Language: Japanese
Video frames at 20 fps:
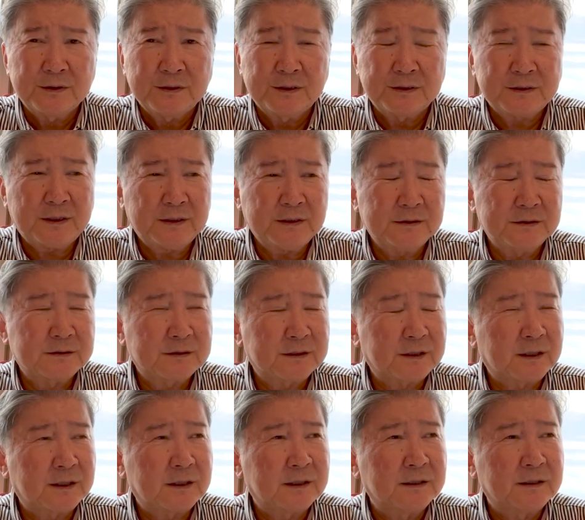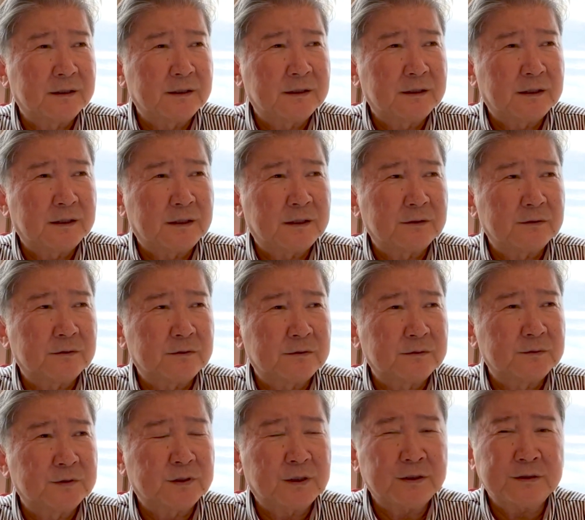で、さらにさ、あ
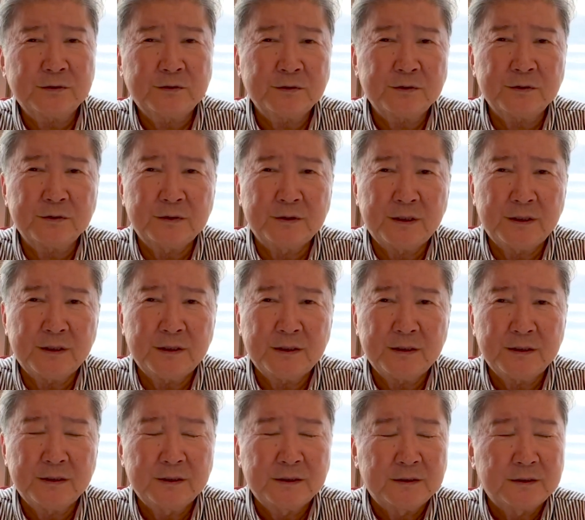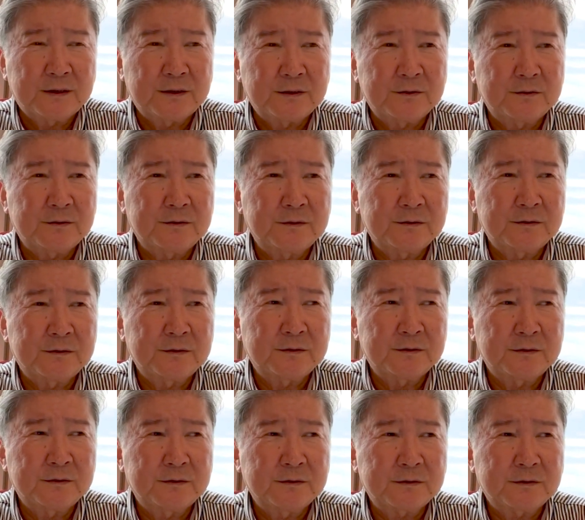の、ムカつくことにね、あ
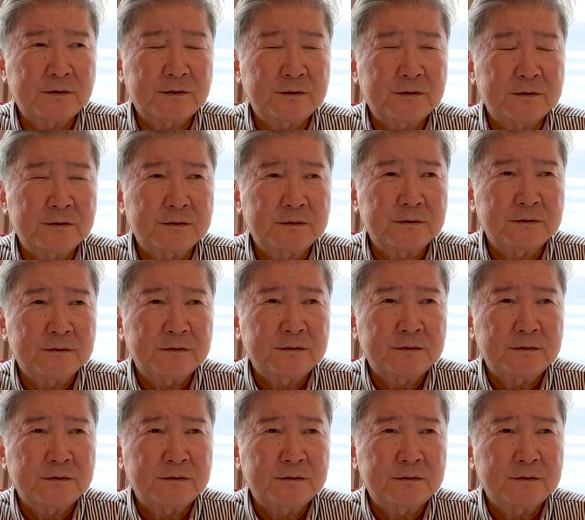の、その、